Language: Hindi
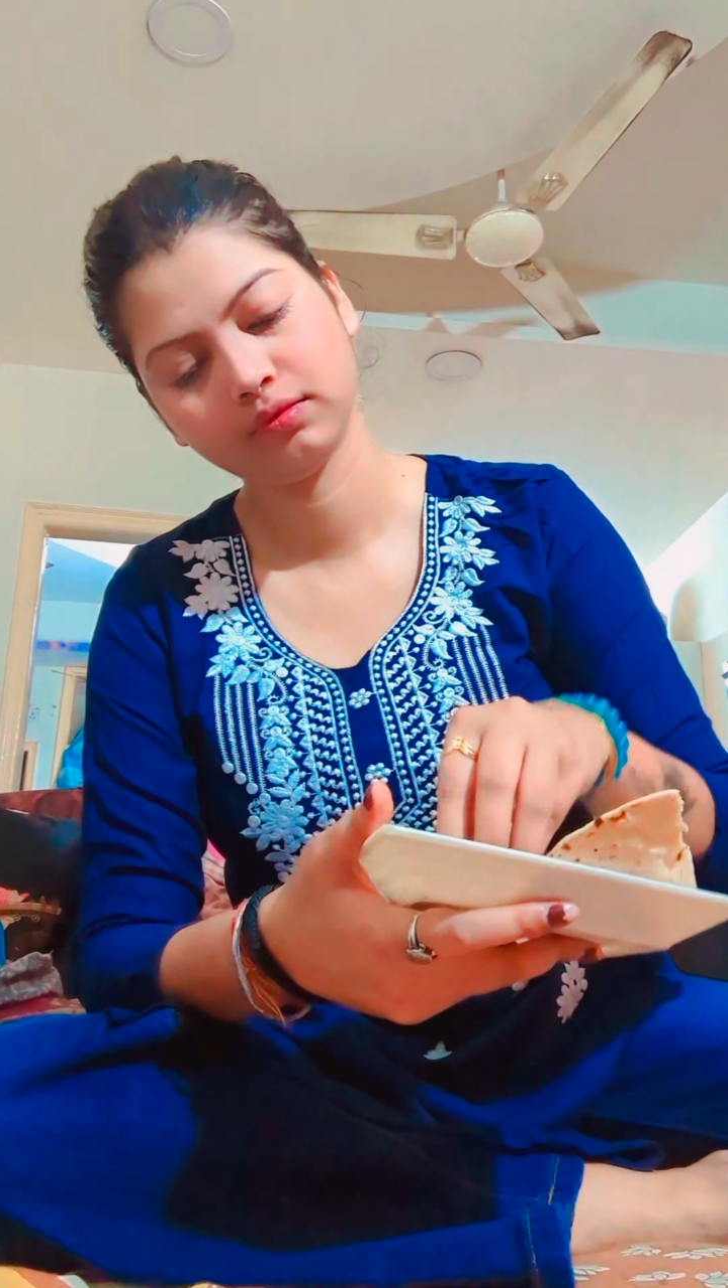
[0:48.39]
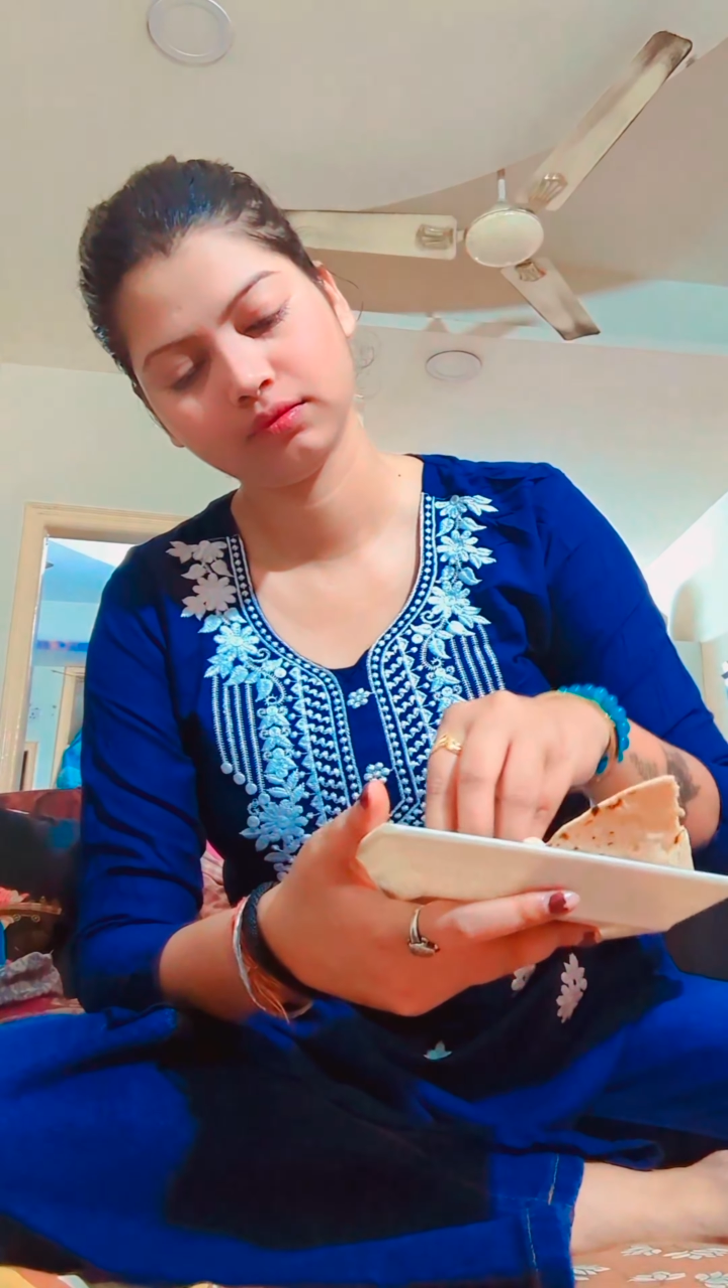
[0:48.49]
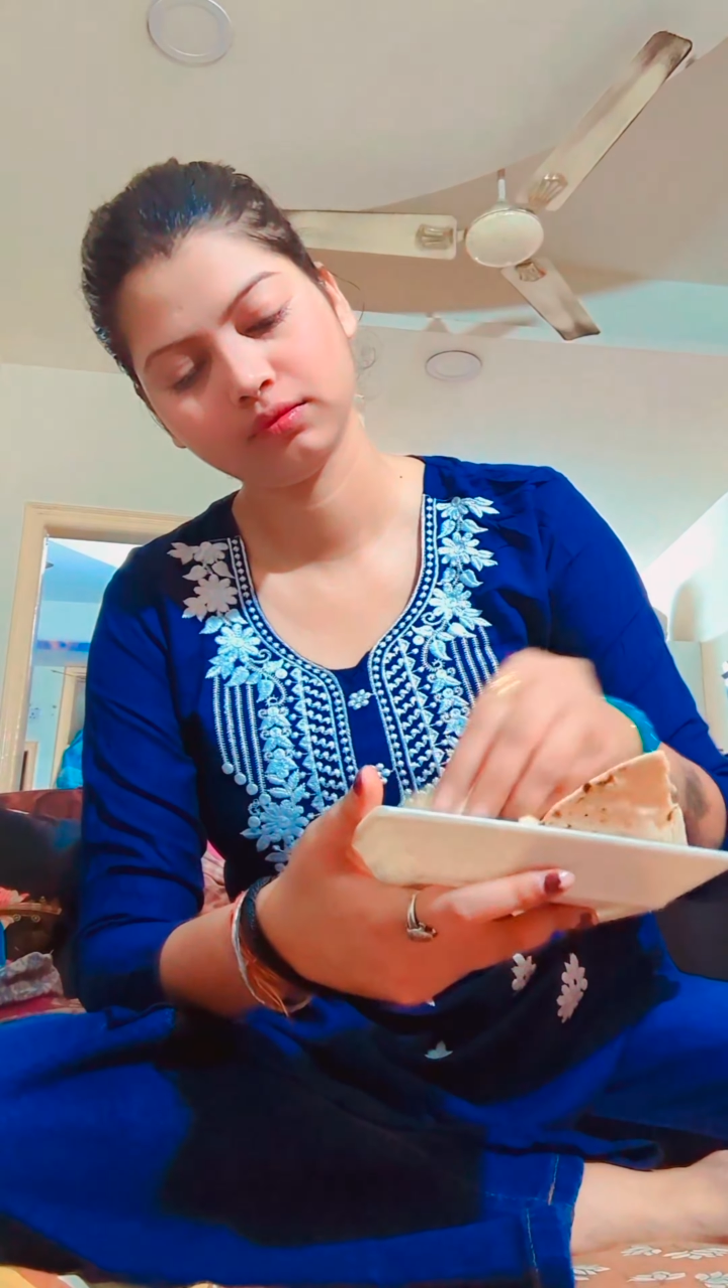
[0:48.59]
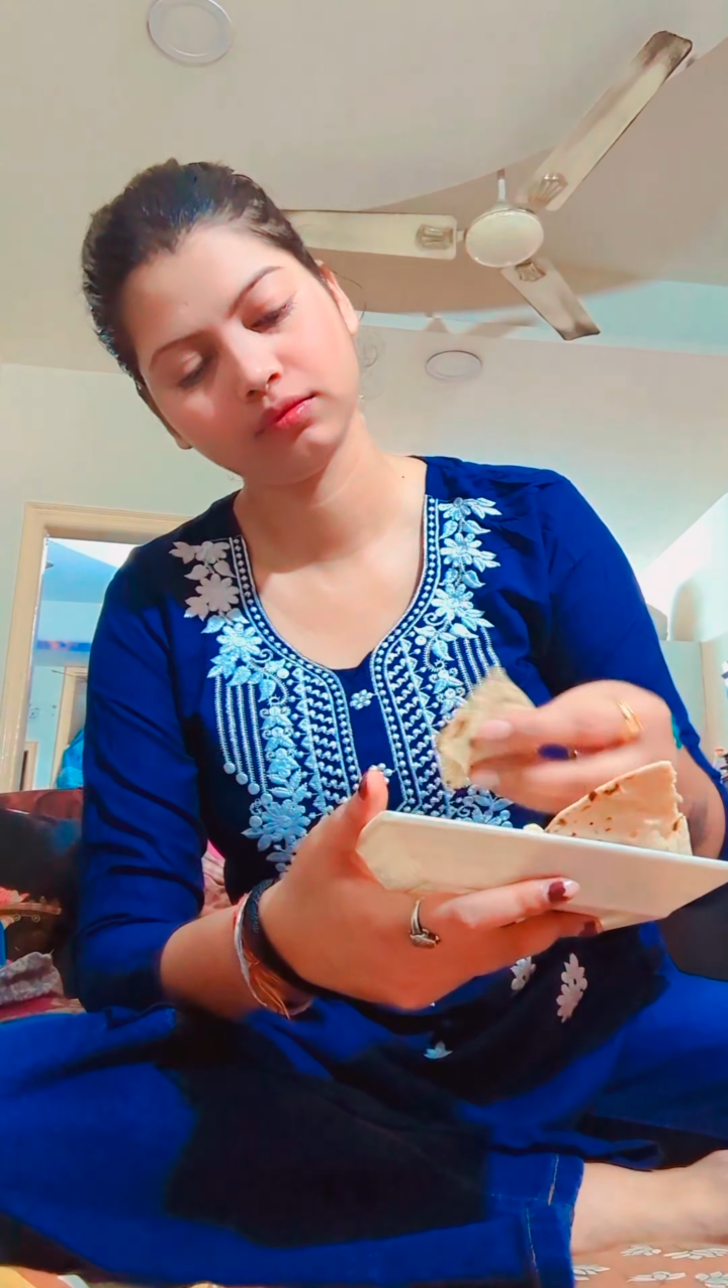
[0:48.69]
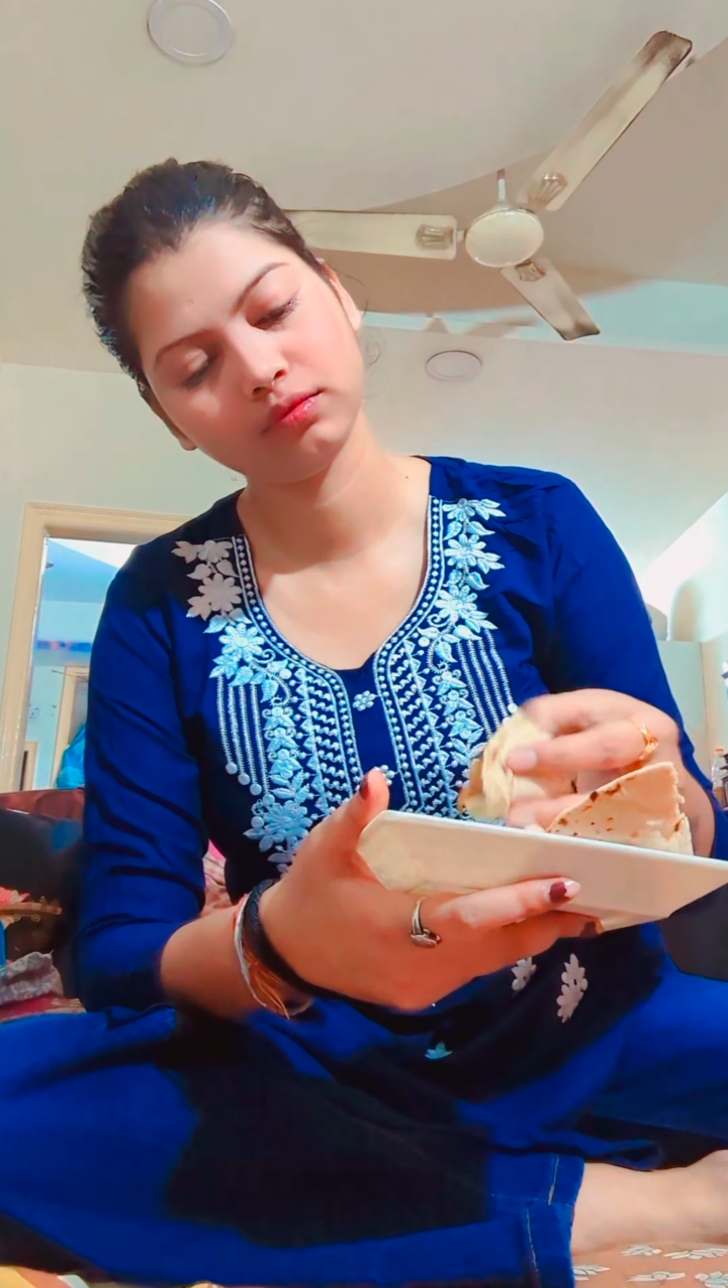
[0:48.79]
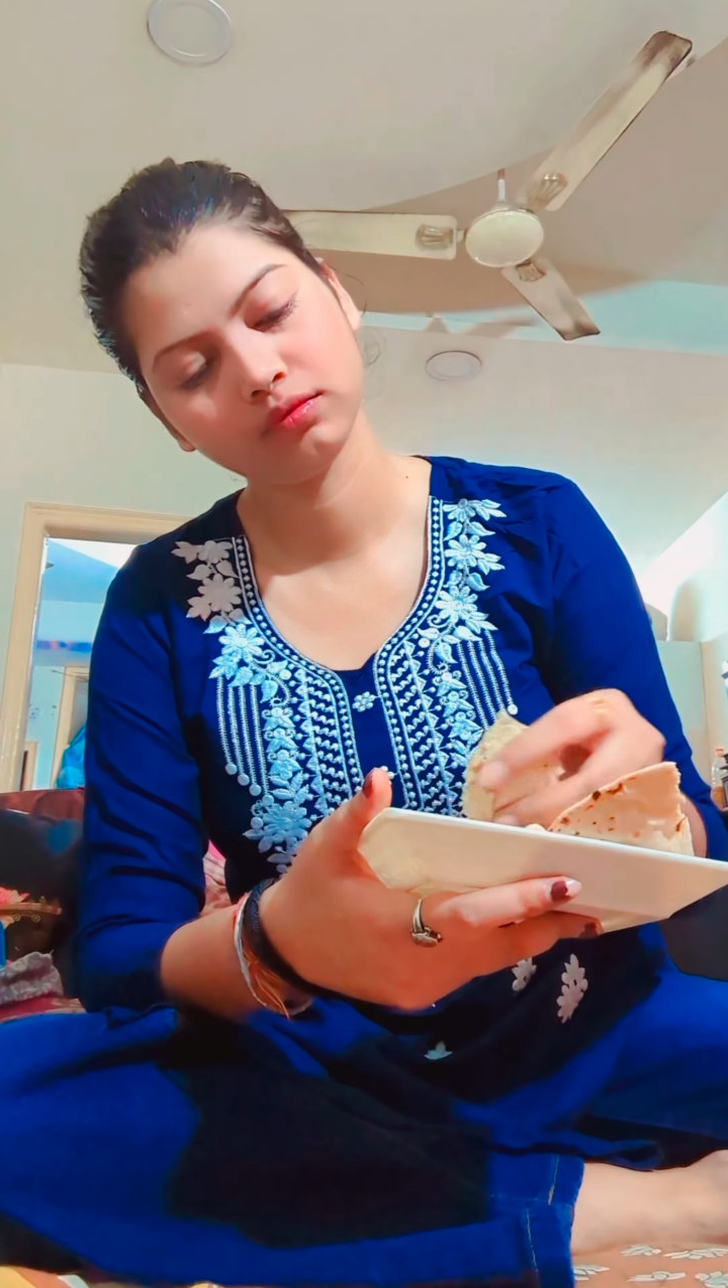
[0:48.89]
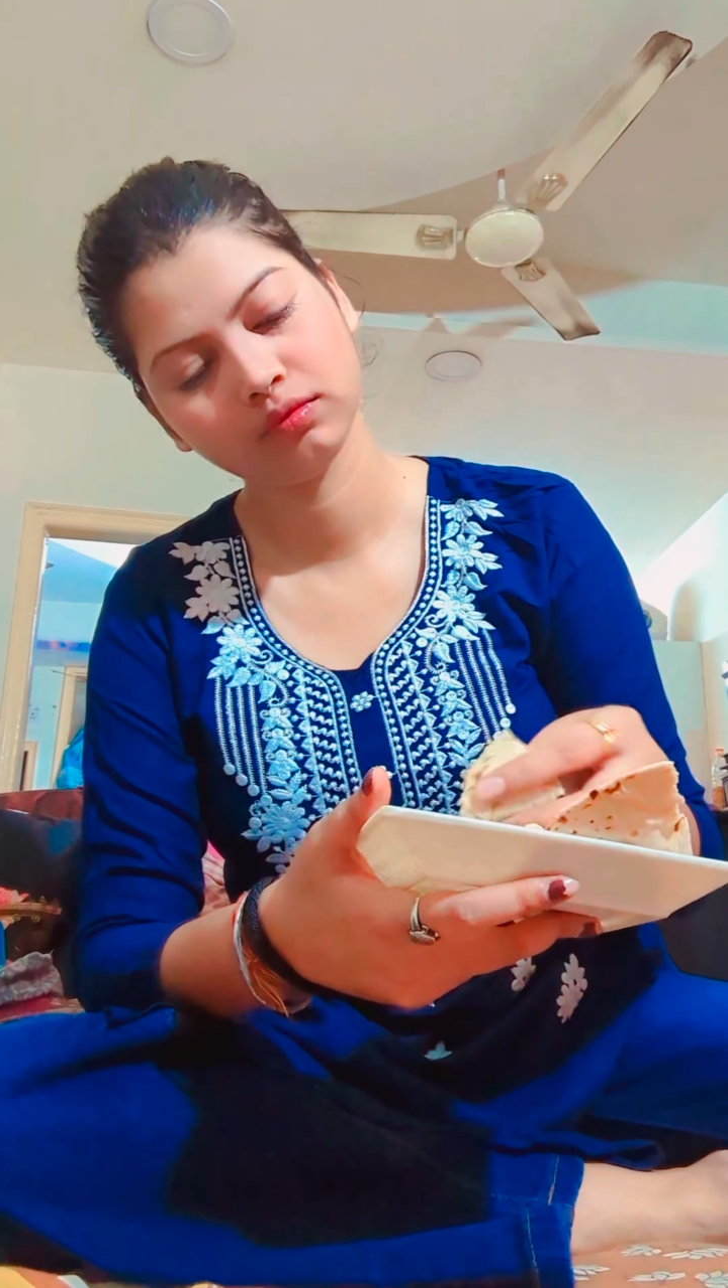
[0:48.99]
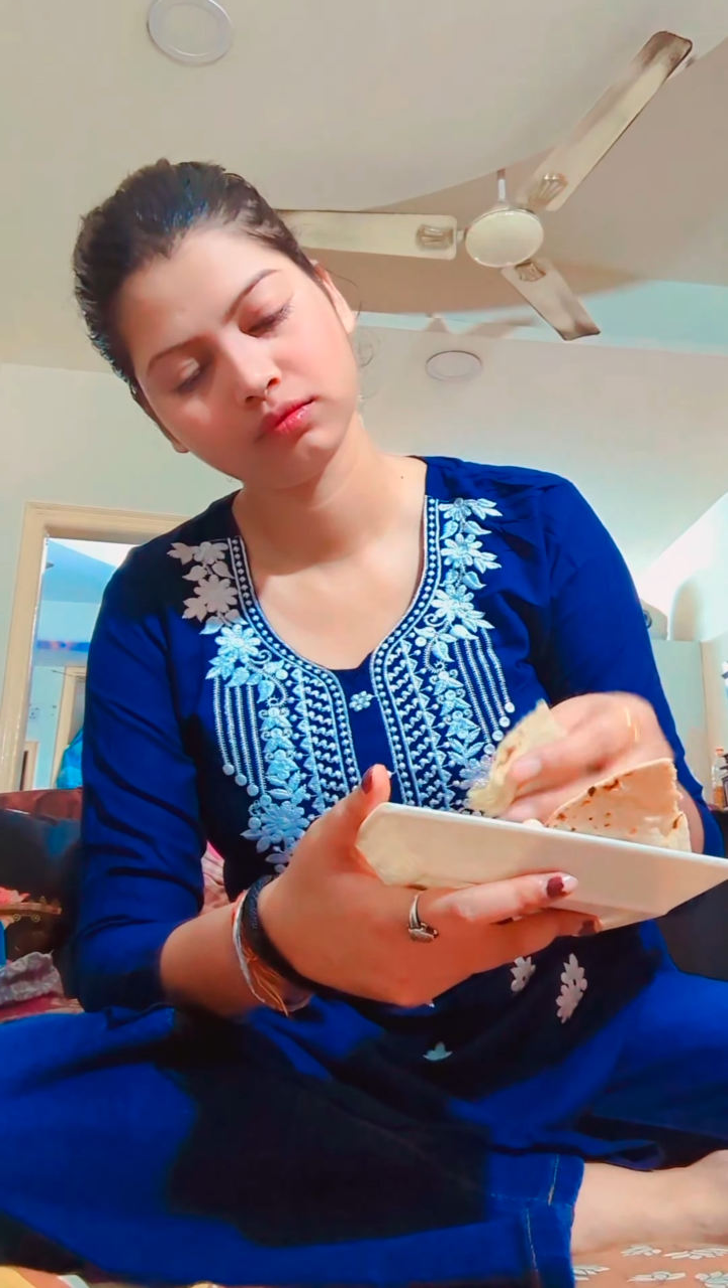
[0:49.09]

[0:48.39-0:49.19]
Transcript: थोड़ा सा नाश्ता